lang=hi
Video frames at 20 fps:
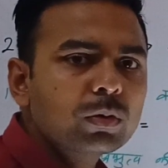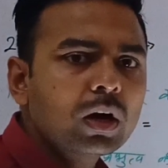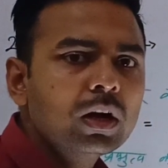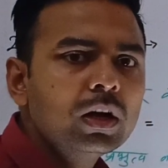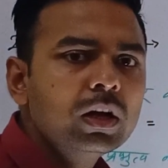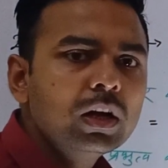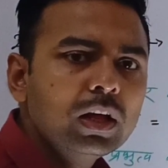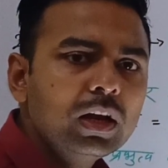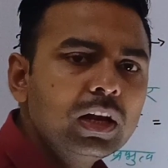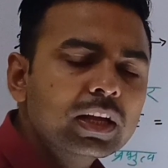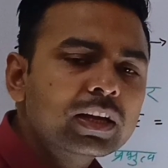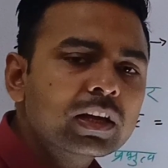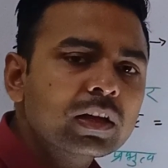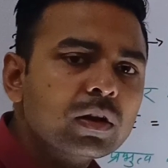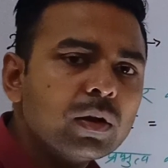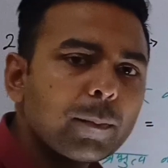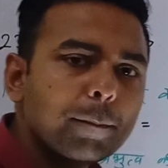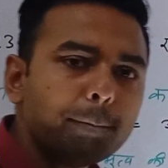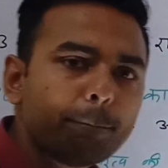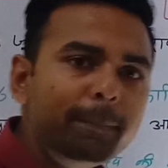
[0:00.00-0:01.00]
हुआ
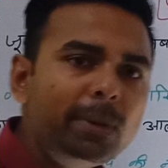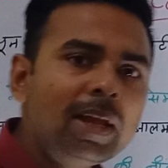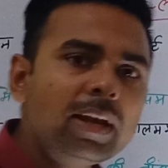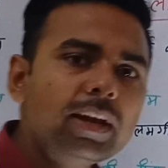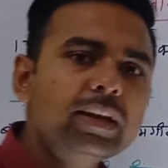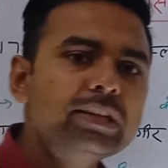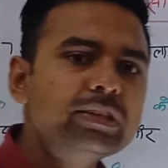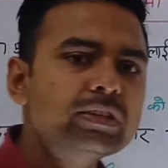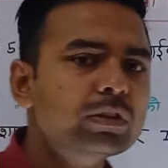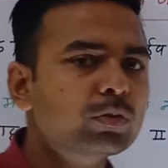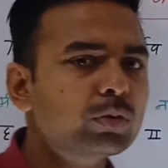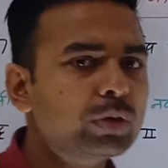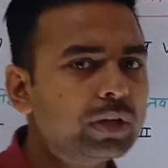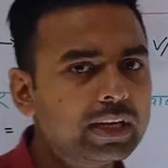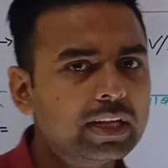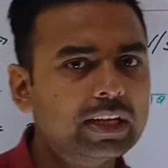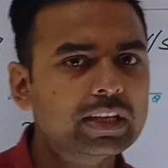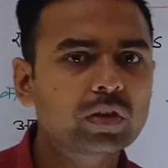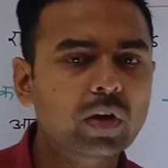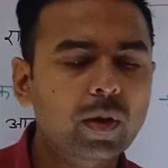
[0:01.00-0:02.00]
लेकिन मेन रीजन तो
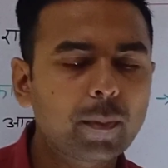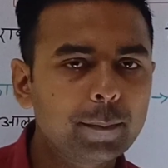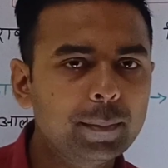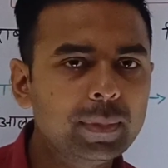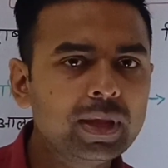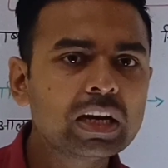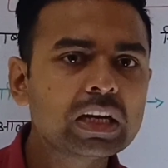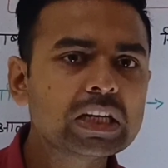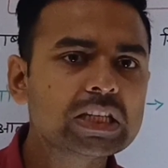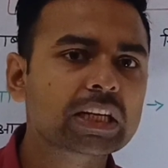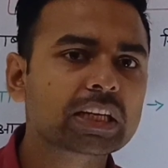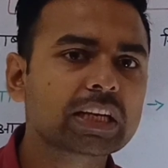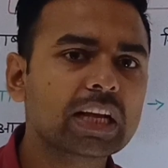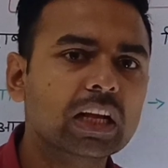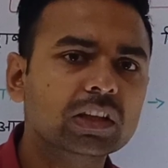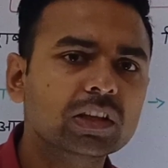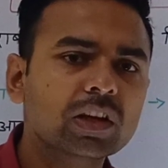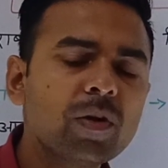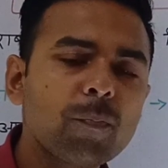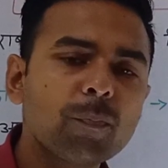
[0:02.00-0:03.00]
ये नहीं था मेन रीजन
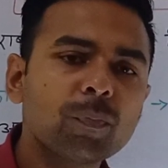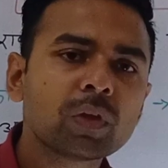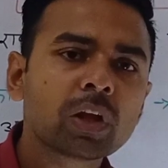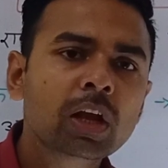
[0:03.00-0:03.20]
क्या था